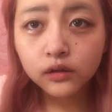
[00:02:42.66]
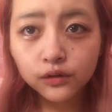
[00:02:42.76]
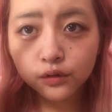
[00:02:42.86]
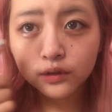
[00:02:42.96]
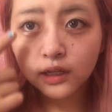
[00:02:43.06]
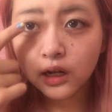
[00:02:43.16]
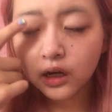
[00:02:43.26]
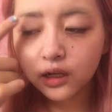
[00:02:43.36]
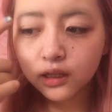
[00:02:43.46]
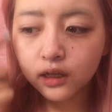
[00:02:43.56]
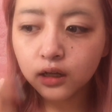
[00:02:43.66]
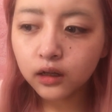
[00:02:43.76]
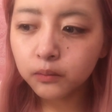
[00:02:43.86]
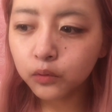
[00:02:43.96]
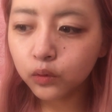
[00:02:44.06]
そして
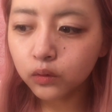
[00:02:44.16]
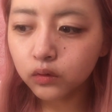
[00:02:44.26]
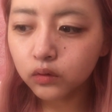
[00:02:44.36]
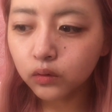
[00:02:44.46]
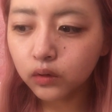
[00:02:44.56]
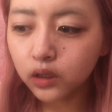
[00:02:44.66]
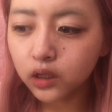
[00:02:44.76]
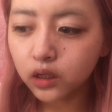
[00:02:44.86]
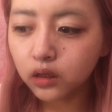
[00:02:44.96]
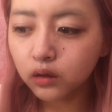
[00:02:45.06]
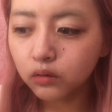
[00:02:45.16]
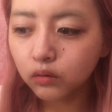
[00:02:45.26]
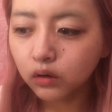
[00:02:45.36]
ライナーもこれ引いてるの